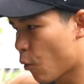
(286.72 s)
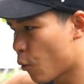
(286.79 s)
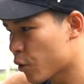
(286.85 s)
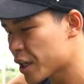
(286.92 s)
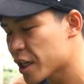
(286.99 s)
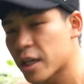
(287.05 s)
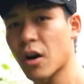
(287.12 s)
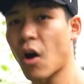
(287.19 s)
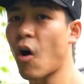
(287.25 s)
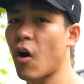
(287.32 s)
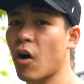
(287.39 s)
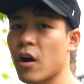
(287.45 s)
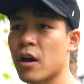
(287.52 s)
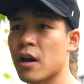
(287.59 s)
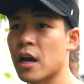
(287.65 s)
ของคุณยืดออก
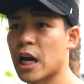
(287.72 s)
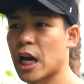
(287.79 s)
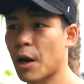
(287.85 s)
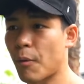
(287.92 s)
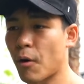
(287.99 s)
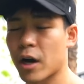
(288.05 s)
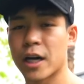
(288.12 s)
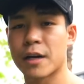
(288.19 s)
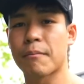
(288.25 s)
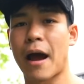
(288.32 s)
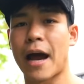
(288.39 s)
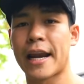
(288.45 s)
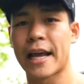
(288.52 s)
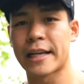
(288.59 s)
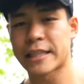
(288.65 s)
แล้วพอขึ้น
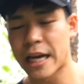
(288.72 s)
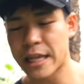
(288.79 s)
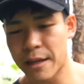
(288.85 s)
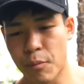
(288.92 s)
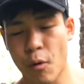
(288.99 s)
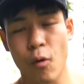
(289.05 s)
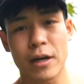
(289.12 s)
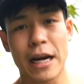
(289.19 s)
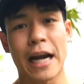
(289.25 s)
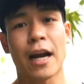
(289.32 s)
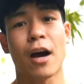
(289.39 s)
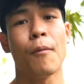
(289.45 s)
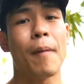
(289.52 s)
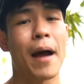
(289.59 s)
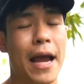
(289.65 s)
มาเนี่ยใช้สะโพกดัน
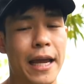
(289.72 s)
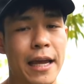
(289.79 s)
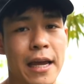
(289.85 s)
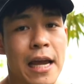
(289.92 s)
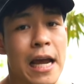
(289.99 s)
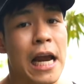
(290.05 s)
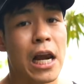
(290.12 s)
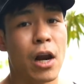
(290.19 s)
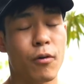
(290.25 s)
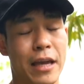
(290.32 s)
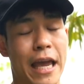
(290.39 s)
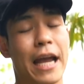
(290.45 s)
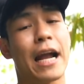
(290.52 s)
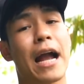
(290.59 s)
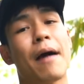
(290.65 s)
เข้าไป แล้ว
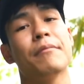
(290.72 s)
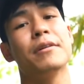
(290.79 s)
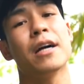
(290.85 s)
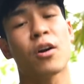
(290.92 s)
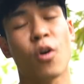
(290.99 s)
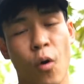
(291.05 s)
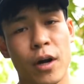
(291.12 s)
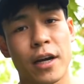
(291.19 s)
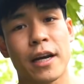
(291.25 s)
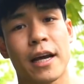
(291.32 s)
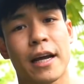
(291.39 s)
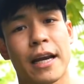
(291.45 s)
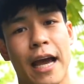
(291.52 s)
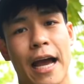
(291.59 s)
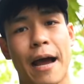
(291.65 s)
เก่งกล้ามเนื้อก้น
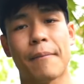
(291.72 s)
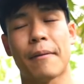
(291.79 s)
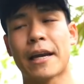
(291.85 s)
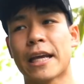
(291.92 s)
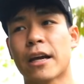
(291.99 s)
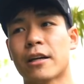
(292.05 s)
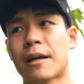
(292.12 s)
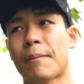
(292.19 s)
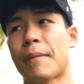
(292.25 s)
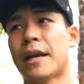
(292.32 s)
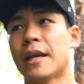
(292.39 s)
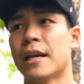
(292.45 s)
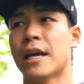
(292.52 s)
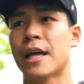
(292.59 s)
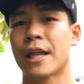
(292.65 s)
นะครับ อันนี้ก็จะเป็
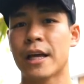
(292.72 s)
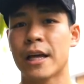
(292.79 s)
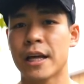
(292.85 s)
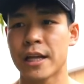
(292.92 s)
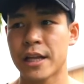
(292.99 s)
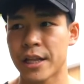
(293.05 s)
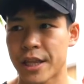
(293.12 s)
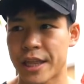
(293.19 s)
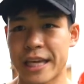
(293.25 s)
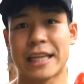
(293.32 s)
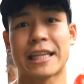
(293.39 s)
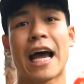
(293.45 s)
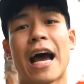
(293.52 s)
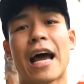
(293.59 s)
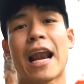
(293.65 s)
น
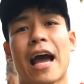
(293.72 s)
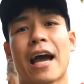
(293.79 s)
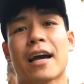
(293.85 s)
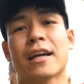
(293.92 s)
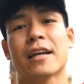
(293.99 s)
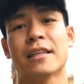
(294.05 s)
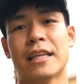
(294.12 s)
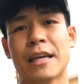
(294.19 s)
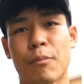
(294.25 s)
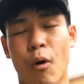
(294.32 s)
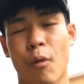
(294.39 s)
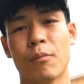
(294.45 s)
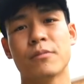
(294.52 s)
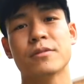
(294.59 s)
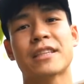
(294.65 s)
4ท่าหลักที่ผ
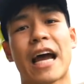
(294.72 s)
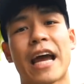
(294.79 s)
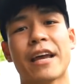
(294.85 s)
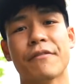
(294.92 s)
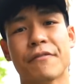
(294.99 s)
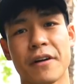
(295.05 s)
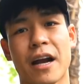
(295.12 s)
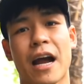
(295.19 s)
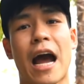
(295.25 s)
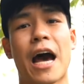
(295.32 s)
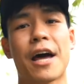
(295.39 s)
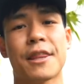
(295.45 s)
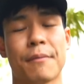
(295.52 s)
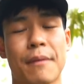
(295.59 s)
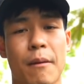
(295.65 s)
มใช้ฝึกขา
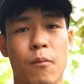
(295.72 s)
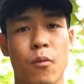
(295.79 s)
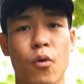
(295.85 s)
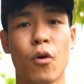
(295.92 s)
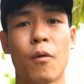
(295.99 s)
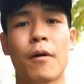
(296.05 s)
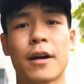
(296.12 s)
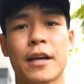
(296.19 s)
สำหรับโรบอ